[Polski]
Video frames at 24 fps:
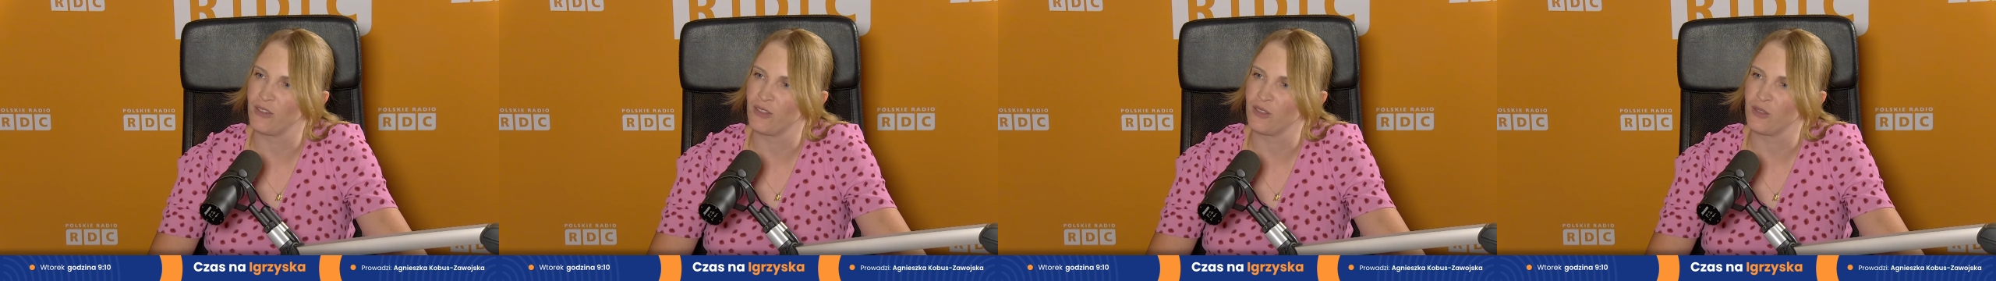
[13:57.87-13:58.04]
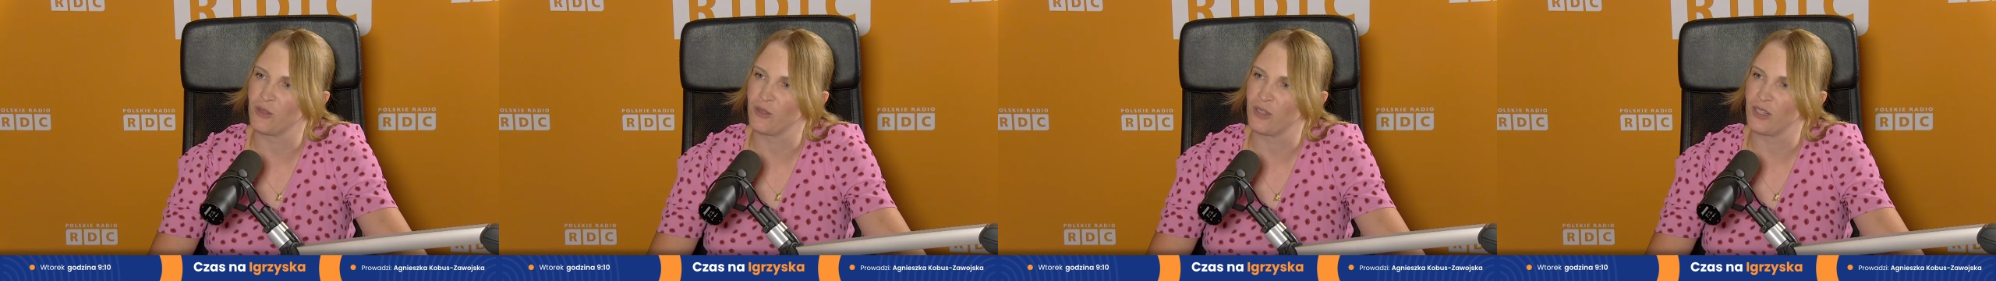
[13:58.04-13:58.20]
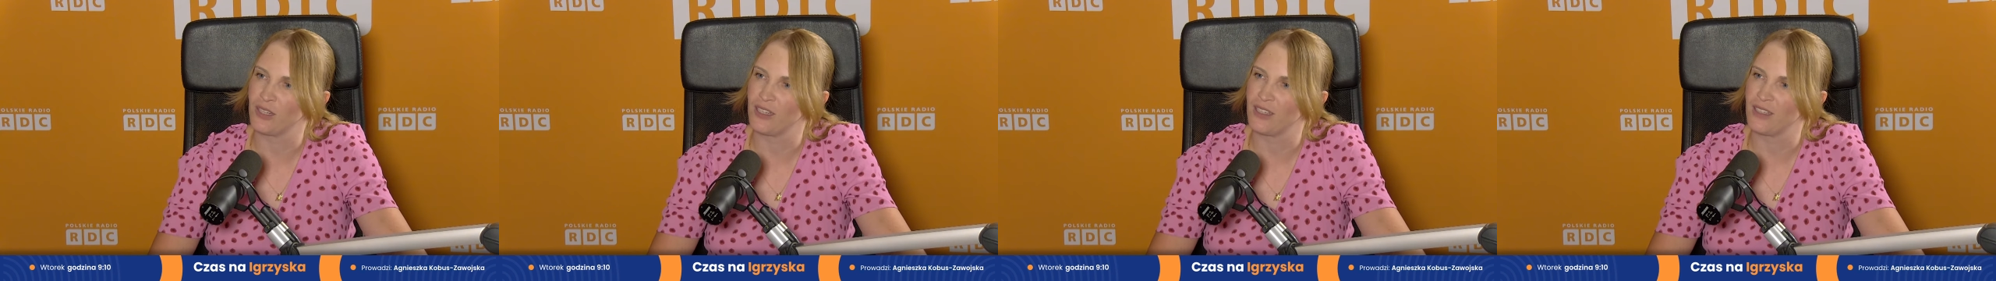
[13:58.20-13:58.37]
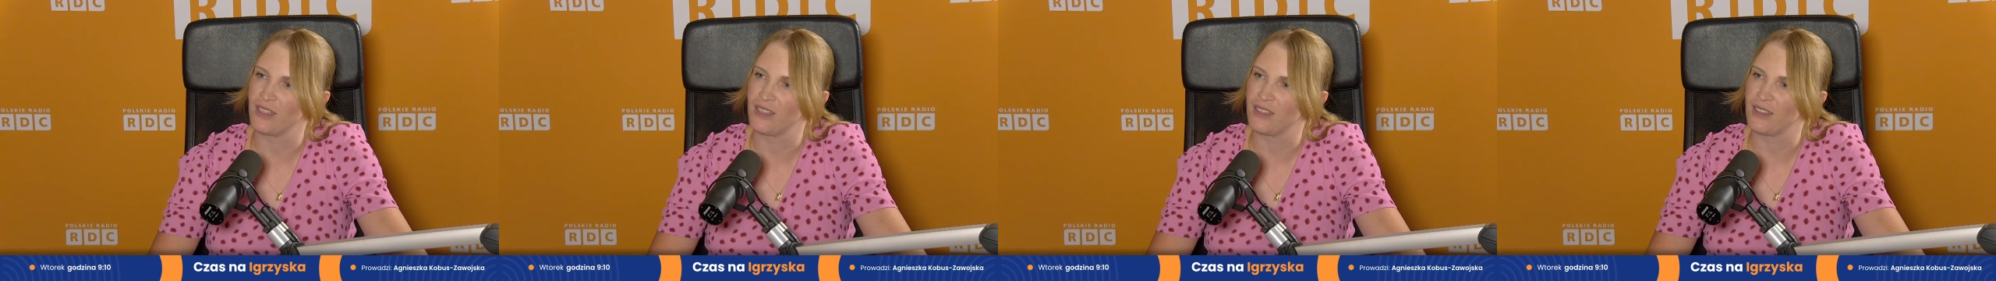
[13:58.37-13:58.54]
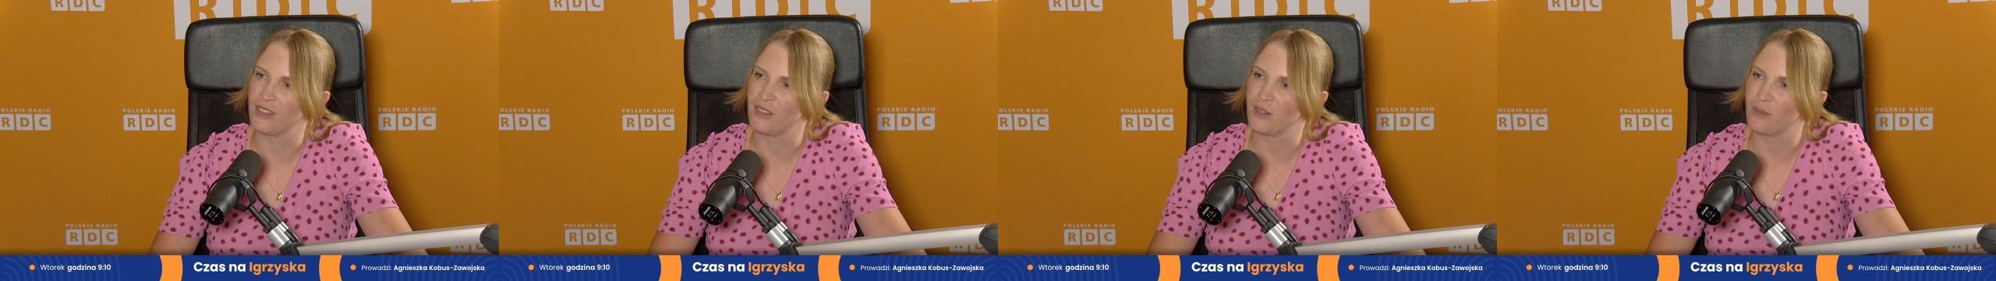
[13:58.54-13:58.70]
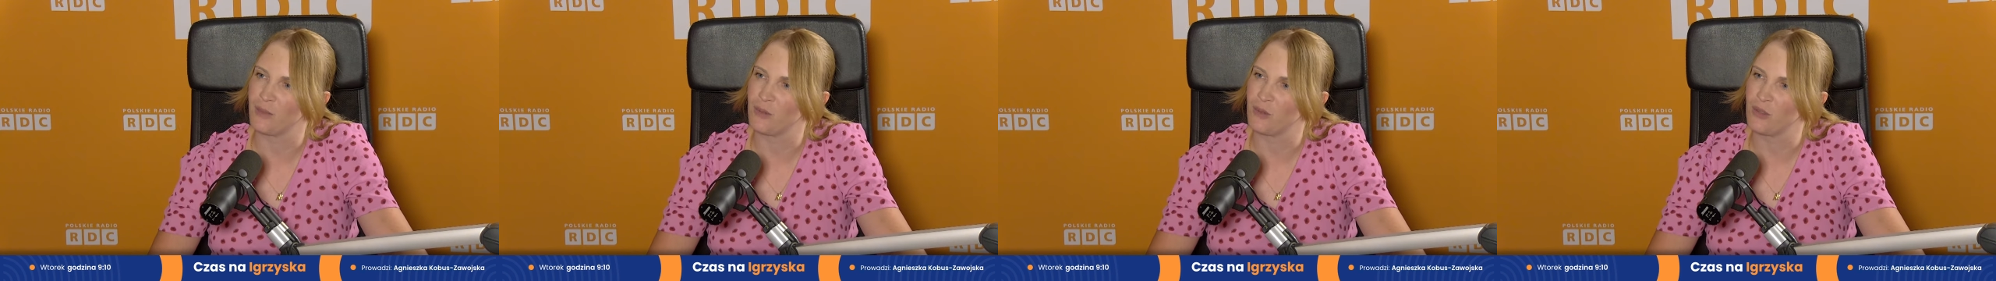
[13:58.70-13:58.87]
które
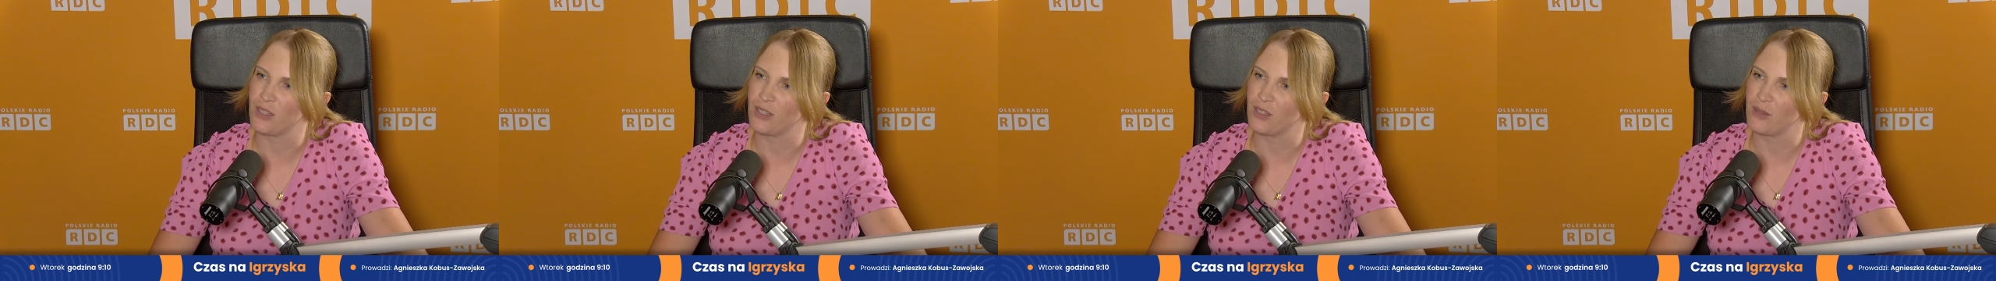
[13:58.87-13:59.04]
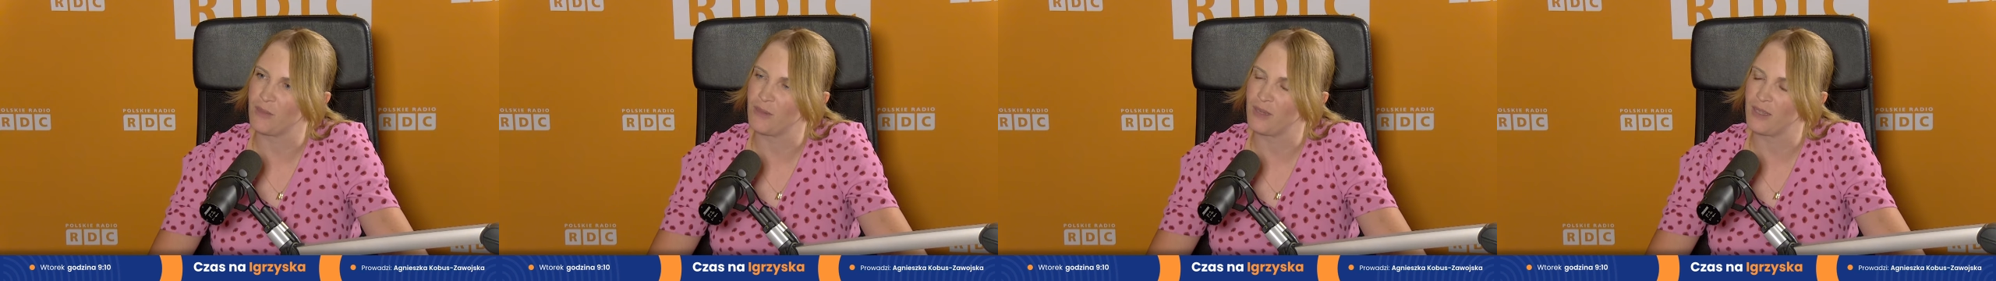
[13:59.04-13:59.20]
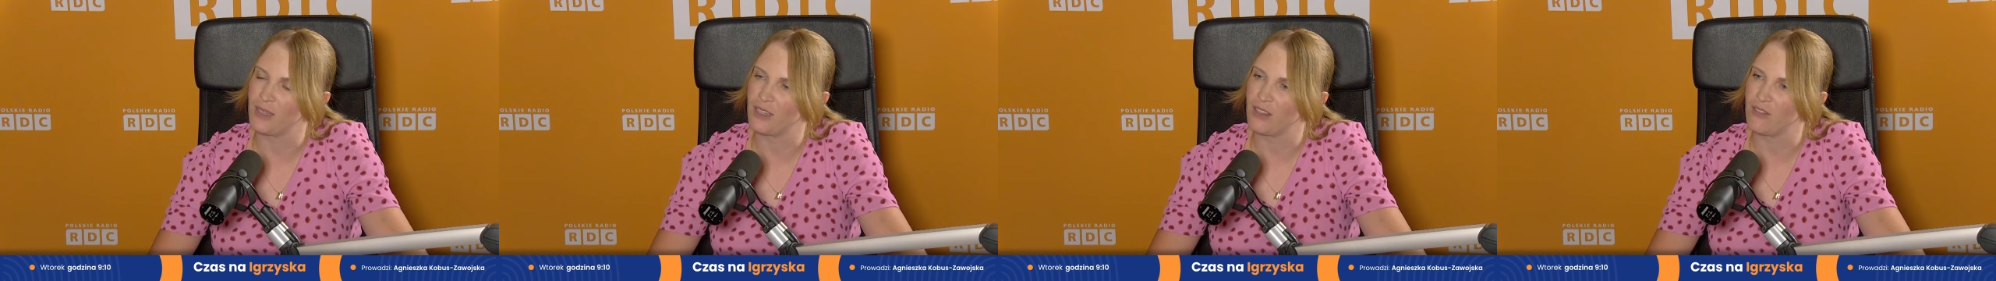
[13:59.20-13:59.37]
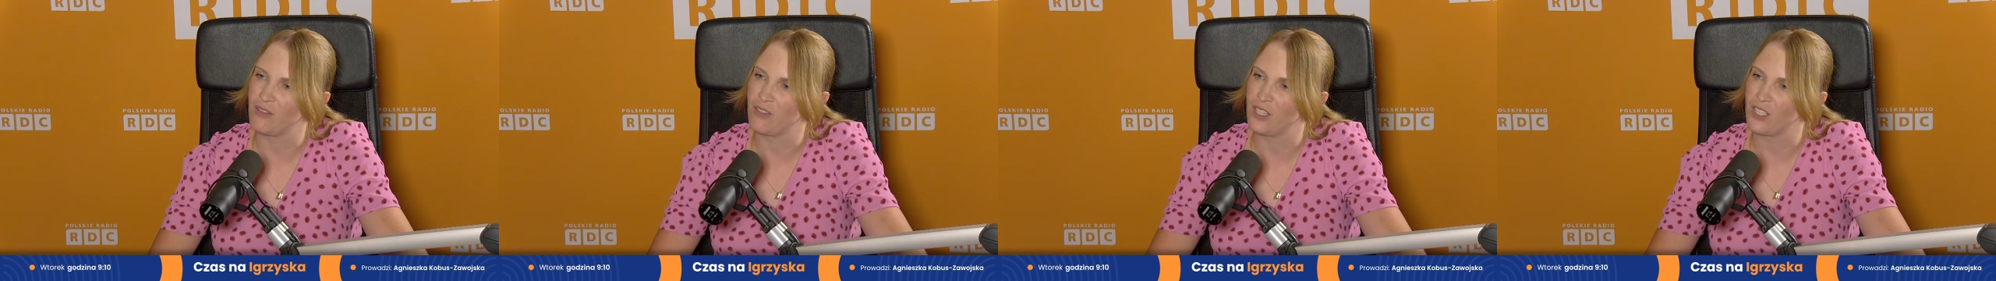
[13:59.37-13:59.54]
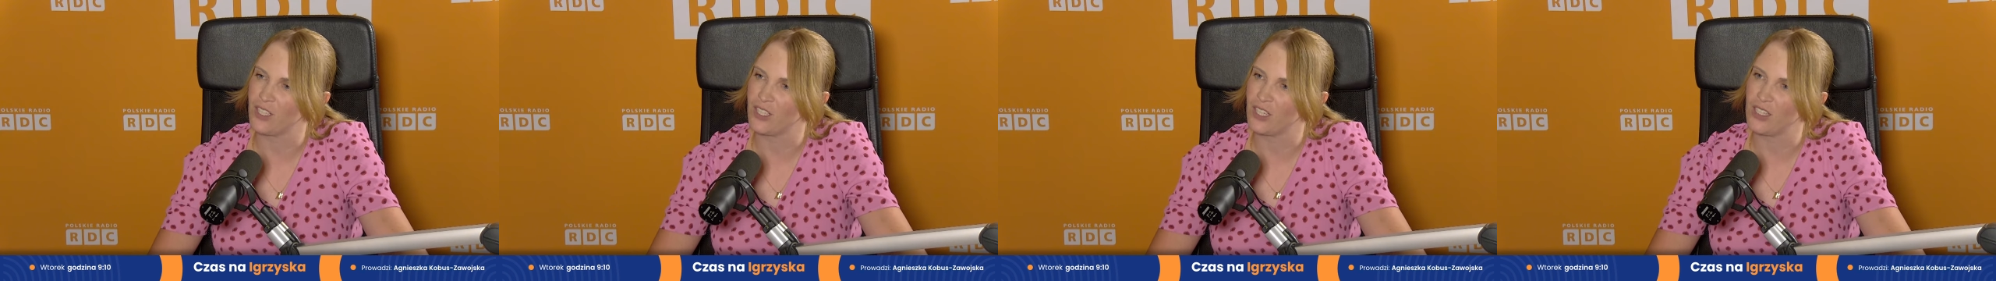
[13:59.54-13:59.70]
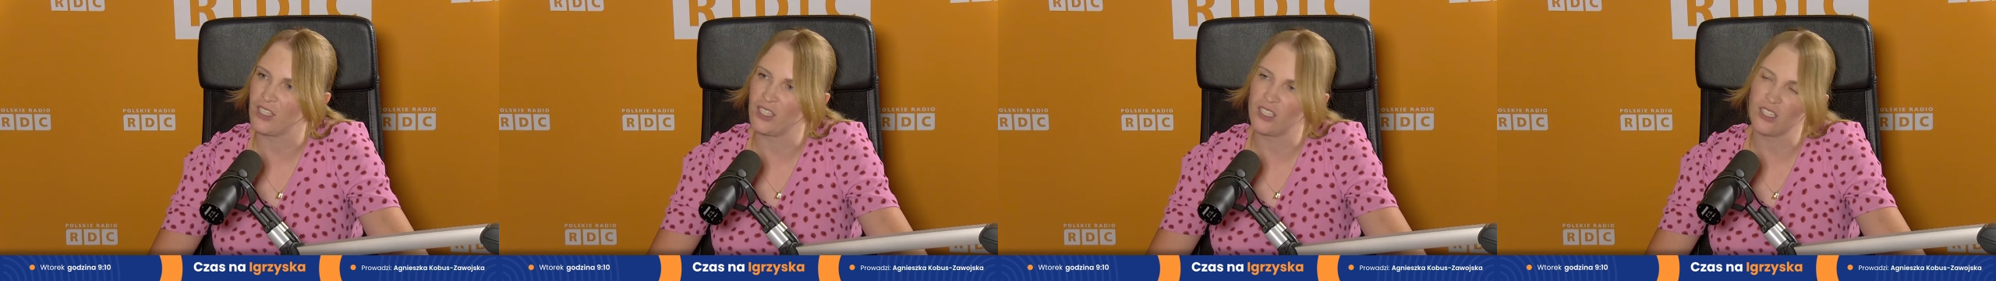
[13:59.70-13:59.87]
zrobiły na tobie jakieś
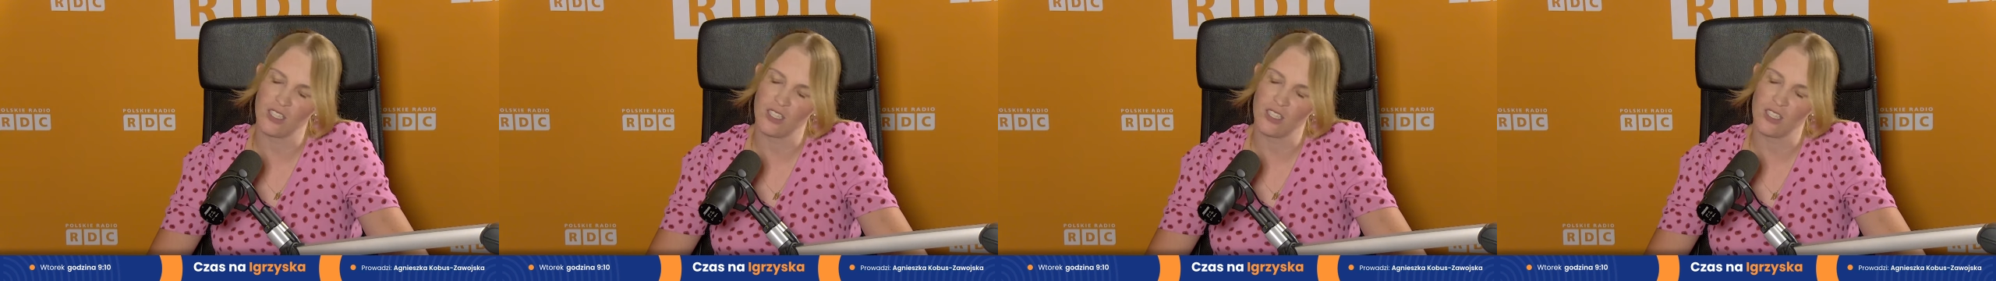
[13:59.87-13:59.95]
wrażenie, czy